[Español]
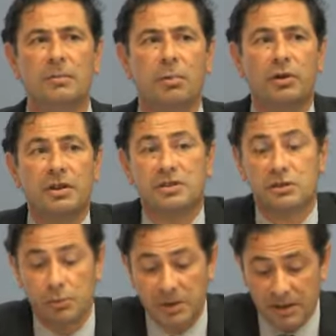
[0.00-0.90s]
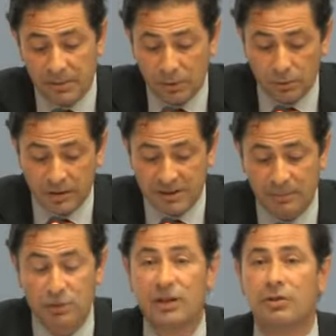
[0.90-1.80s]
porque si hubiese habido,
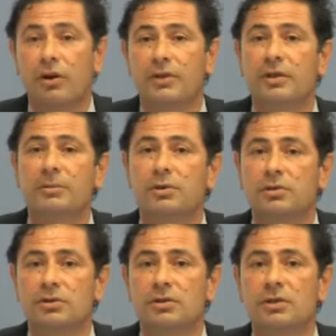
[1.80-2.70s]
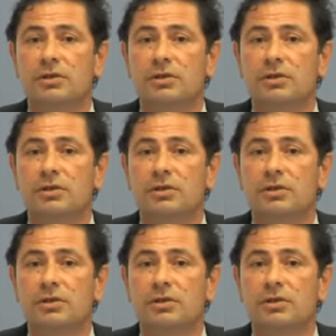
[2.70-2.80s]
estamos en colectivos,